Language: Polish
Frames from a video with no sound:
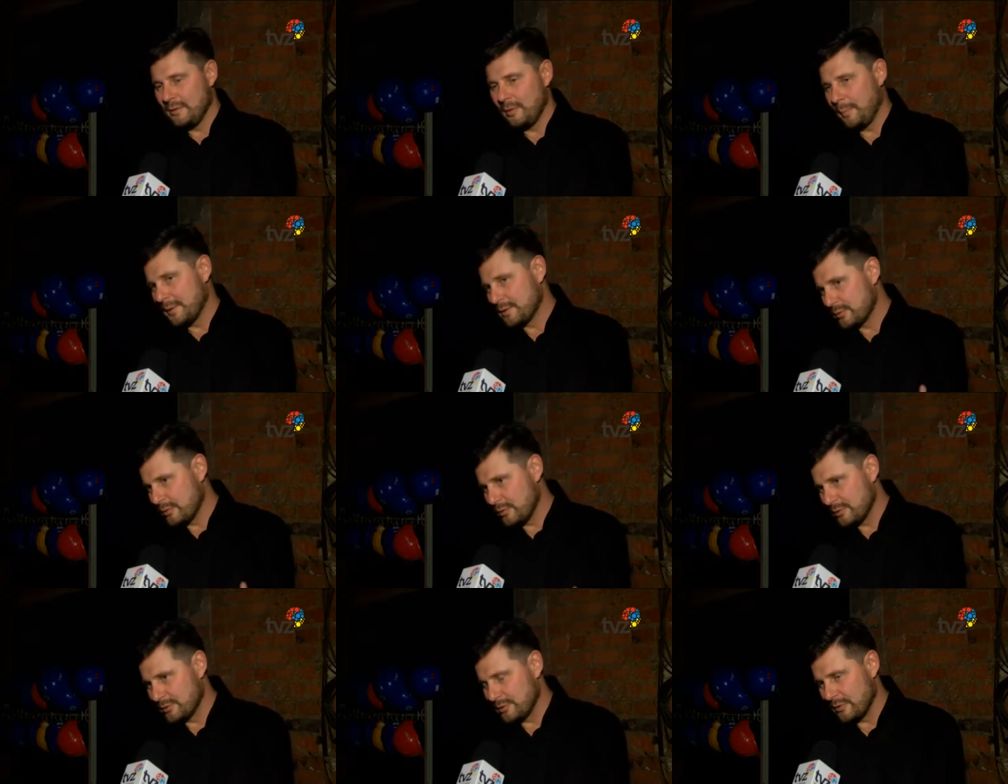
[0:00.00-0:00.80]

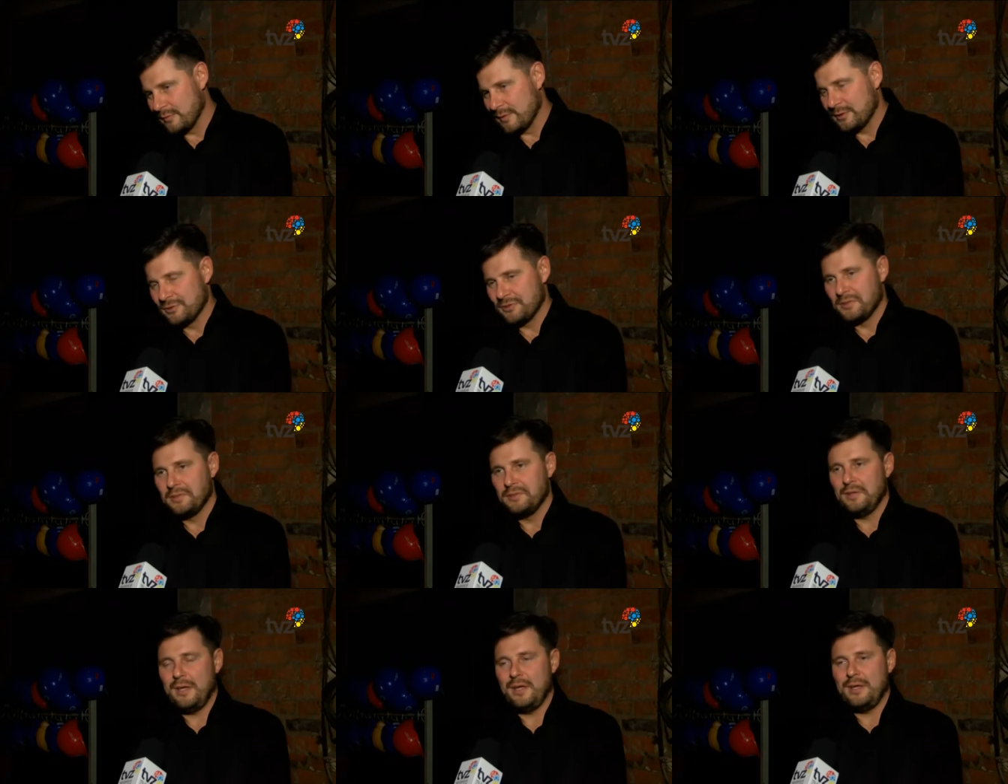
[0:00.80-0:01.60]
opatrując ją właśnie
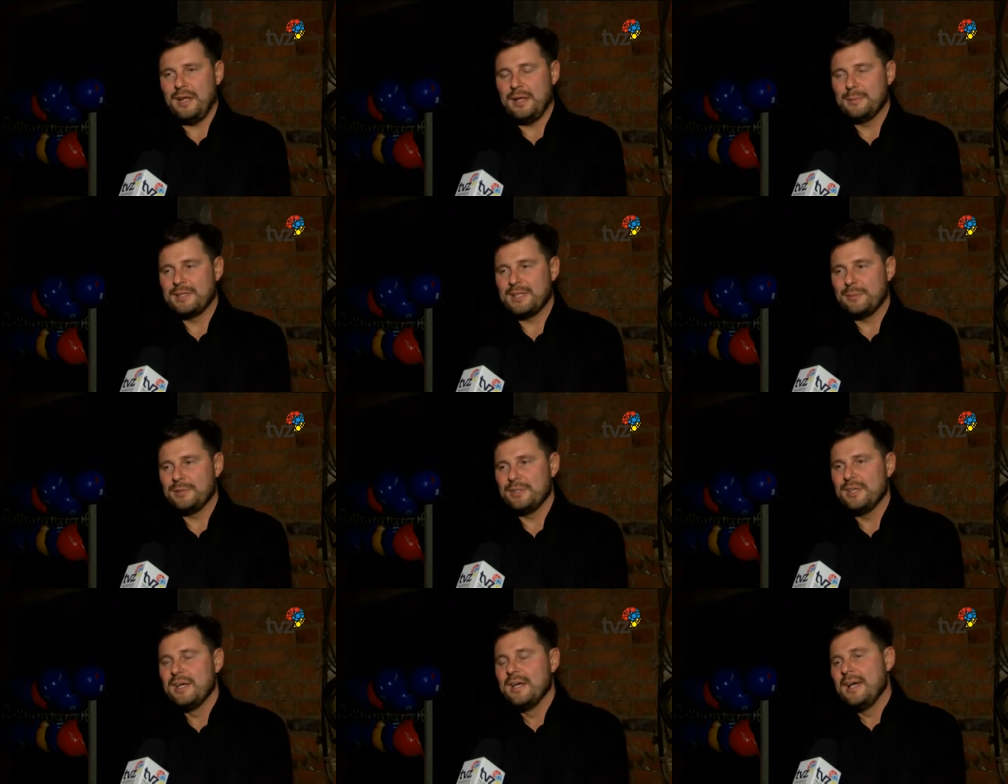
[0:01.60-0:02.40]

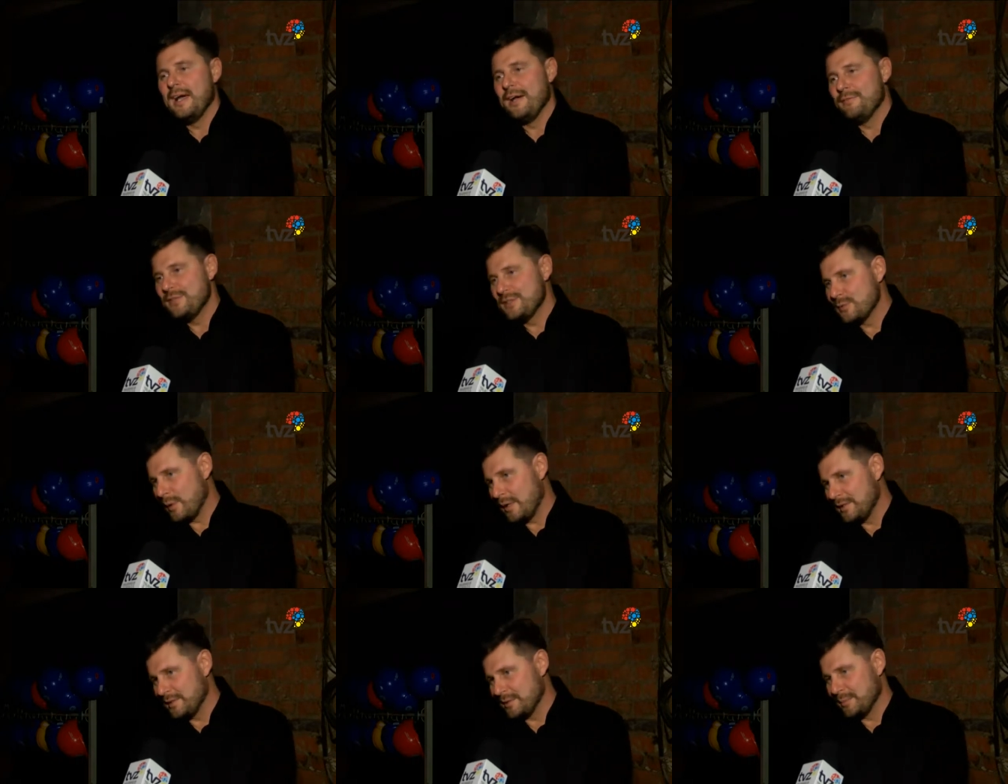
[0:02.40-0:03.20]
elementami
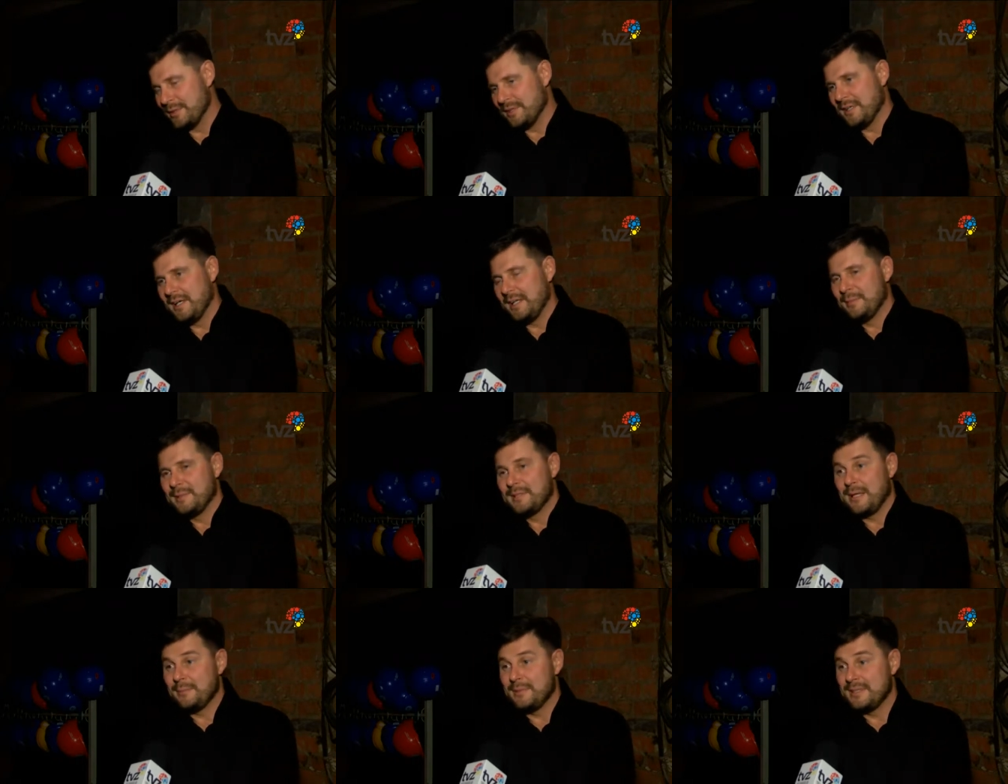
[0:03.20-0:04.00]
wizualnymi,
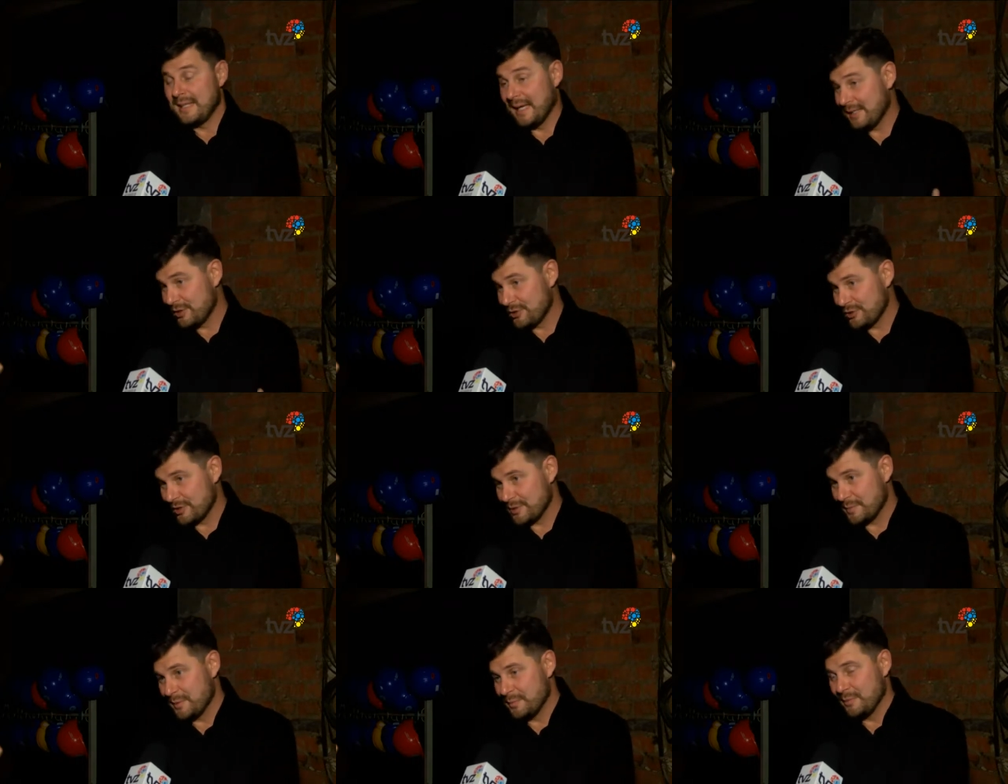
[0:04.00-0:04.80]
elementami
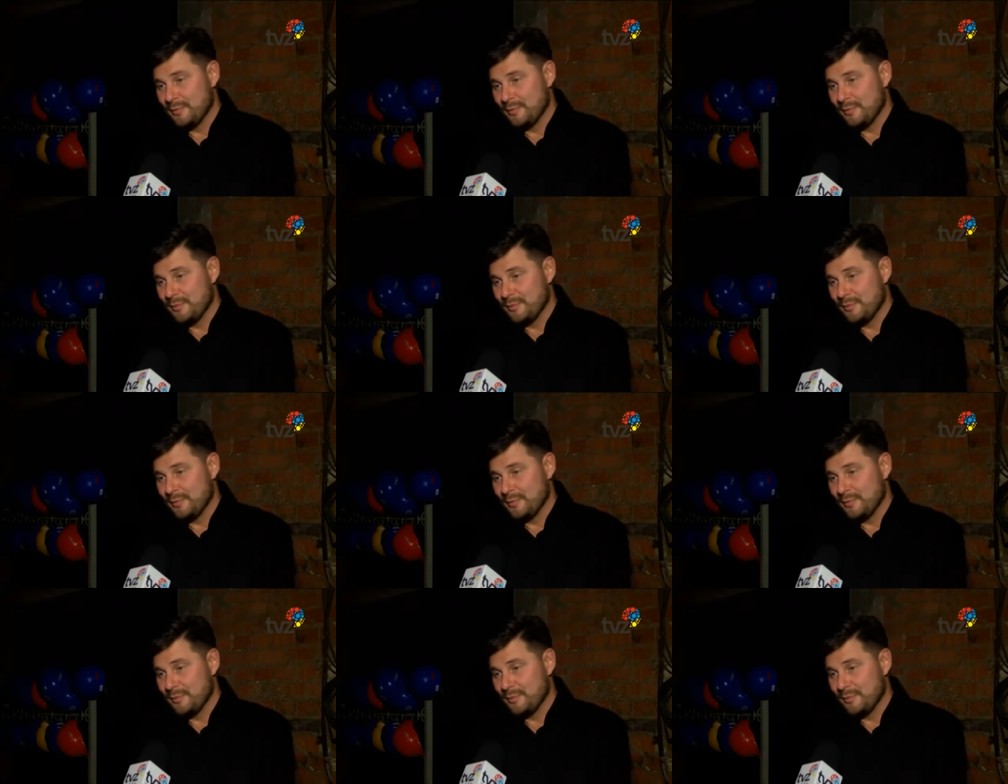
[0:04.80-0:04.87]
tanecznymi.